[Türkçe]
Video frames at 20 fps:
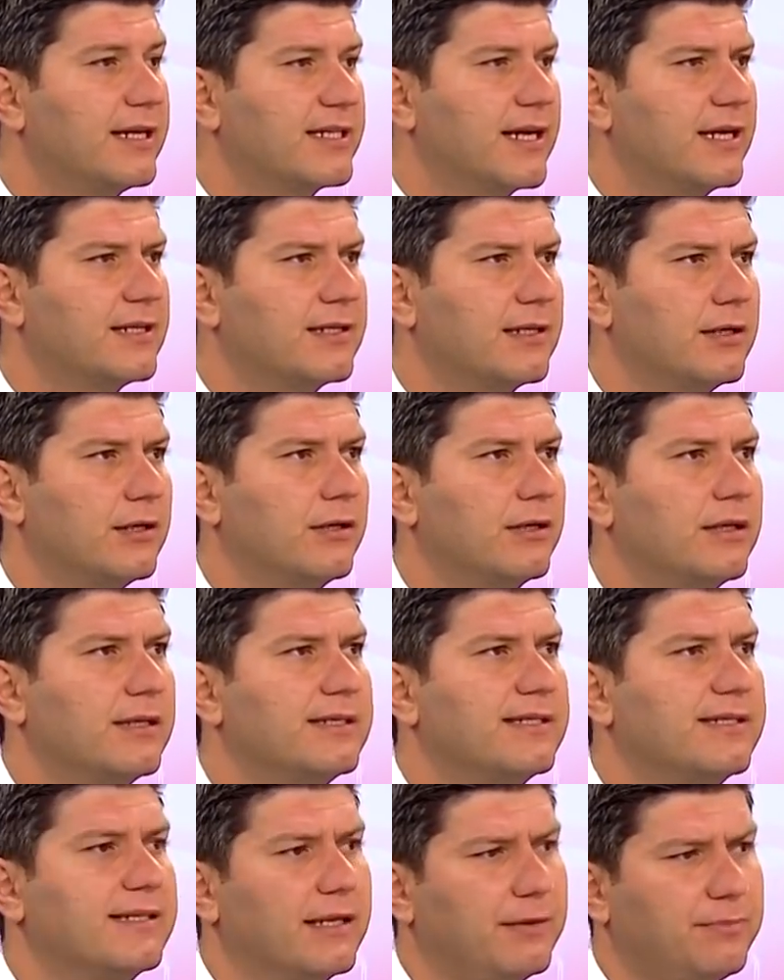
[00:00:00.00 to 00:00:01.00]
Geçen sene
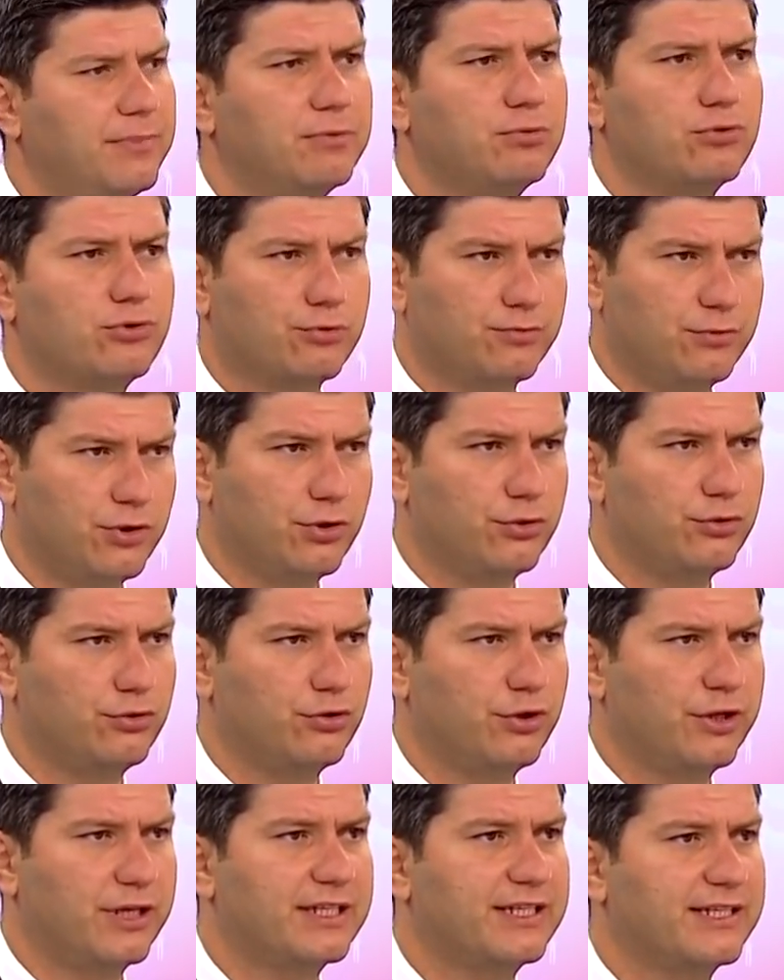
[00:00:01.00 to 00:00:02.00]
seri 1,5
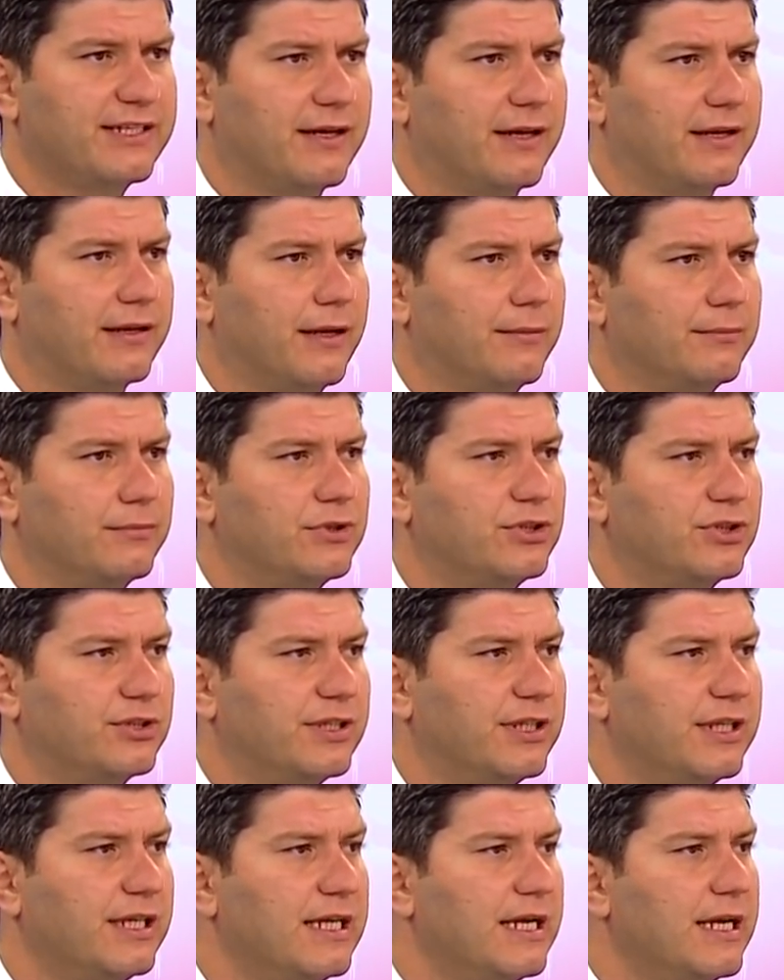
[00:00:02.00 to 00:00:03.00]
milyon euroya
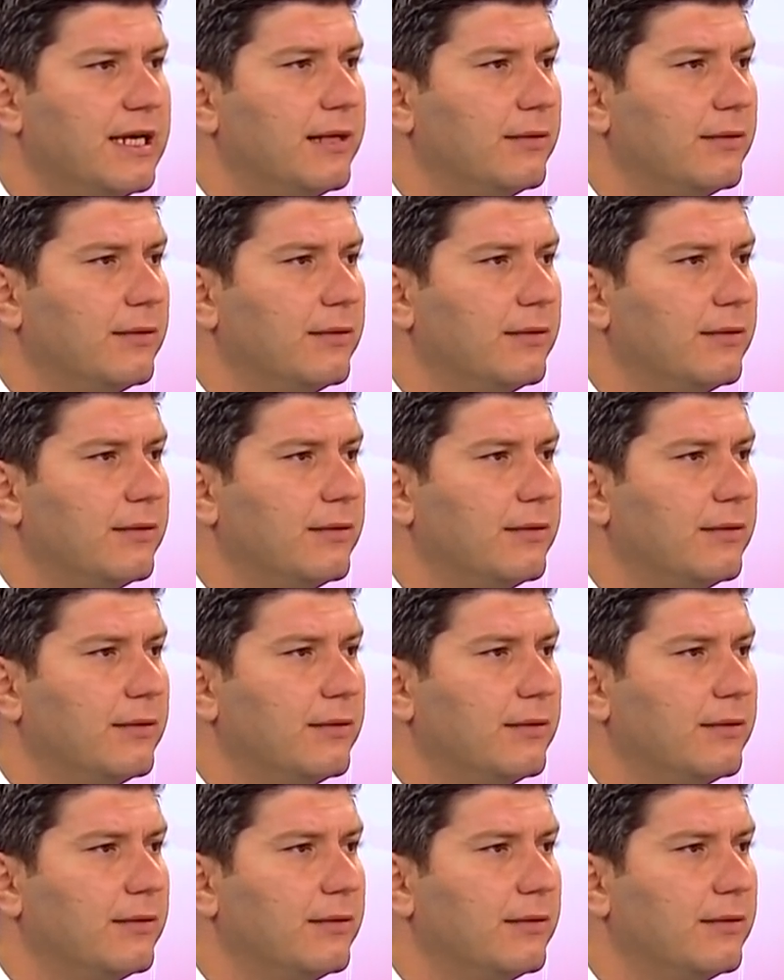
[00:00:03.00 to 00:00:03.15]
kiralanmıştı.